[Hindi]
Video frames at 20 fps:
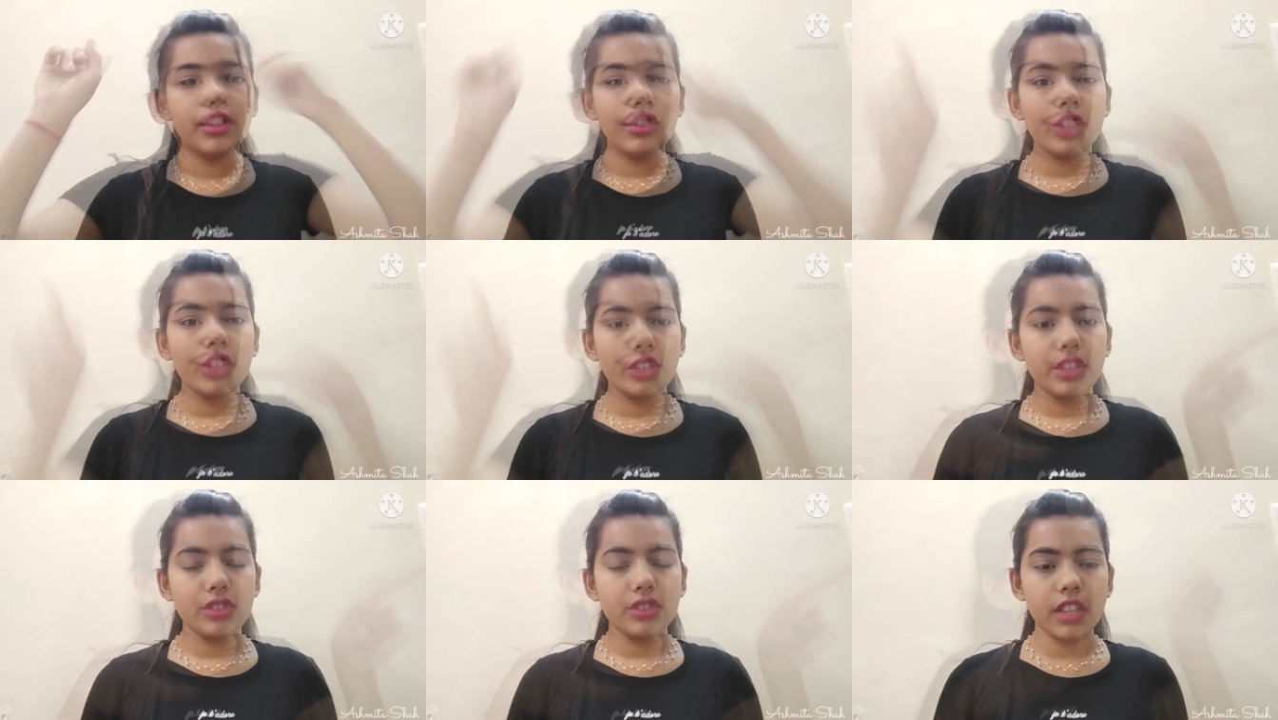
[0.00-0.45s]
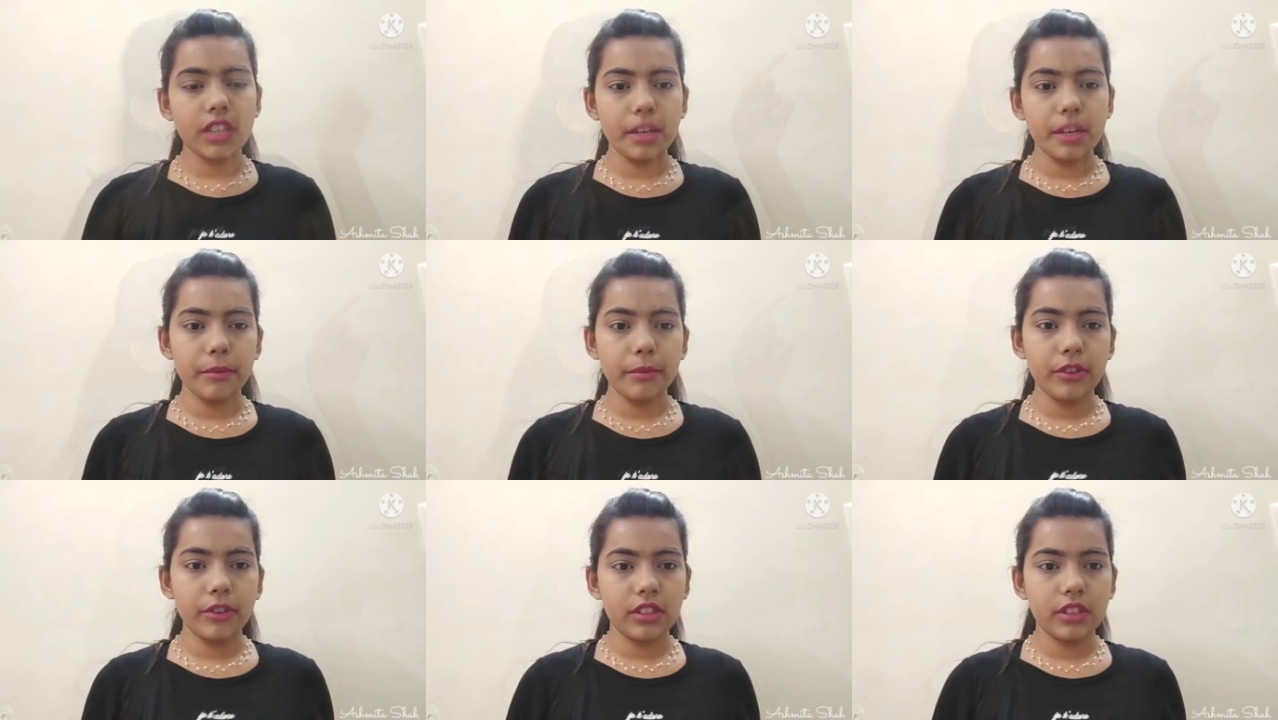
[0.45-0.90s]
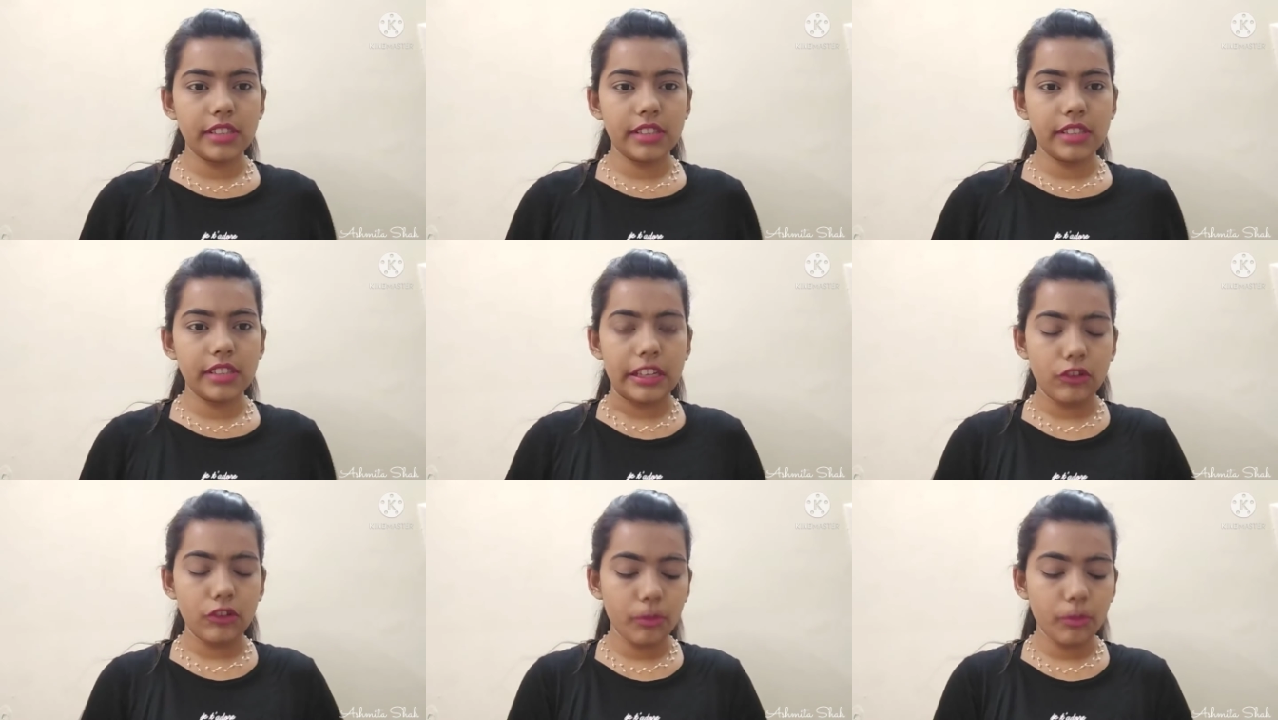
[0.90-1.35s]
तो ये जो सारे प्रोडक्ट्स
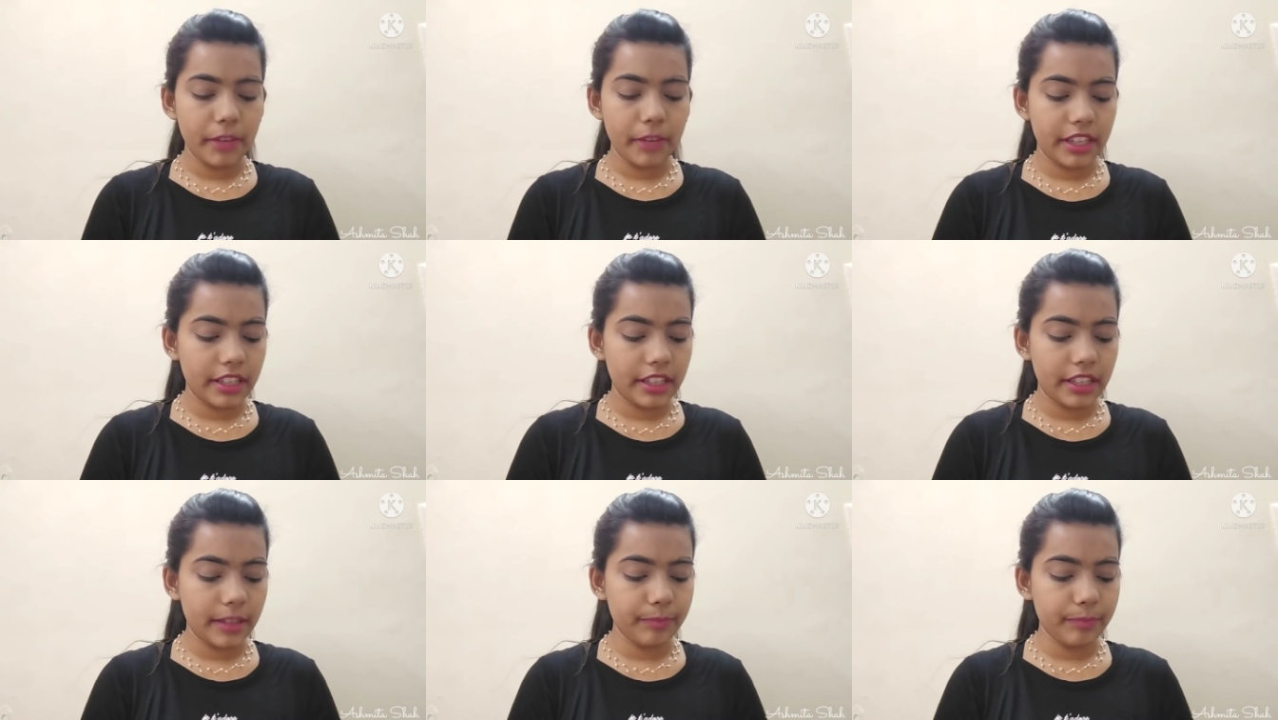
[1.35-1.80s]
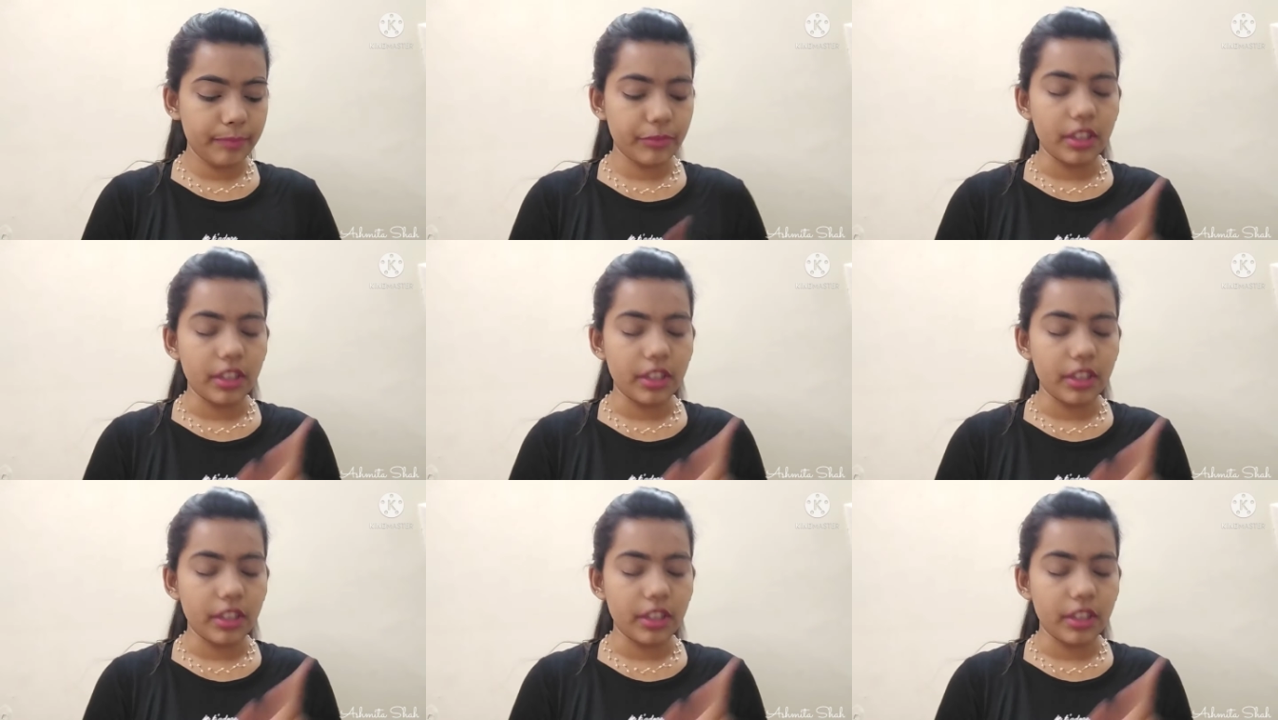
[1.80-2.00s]
है ना वो मैंने